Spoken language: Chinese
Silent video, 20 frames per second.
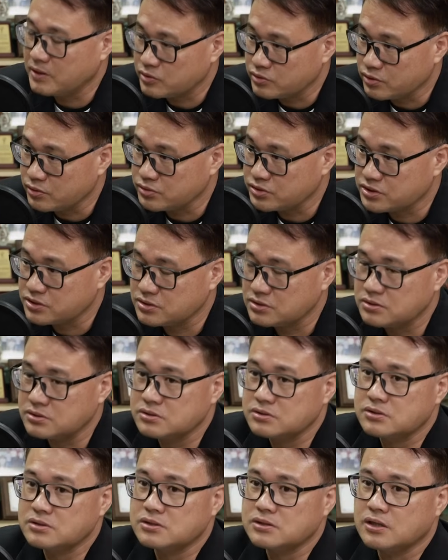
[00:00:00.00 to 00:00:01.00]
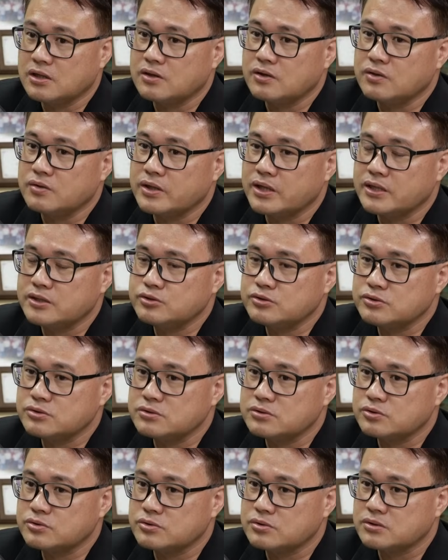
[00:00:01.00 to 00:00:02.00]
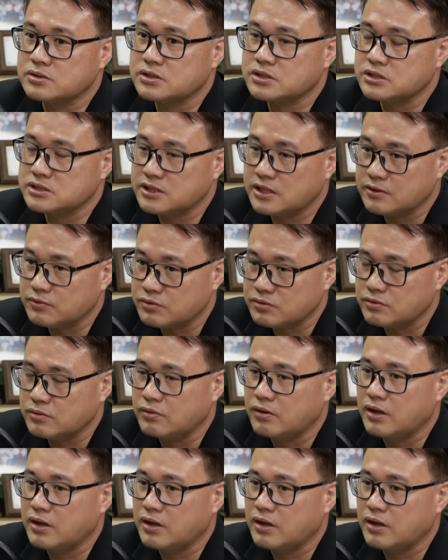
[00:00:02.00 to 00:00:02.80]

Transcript: 保斗士，然后后来去做客家文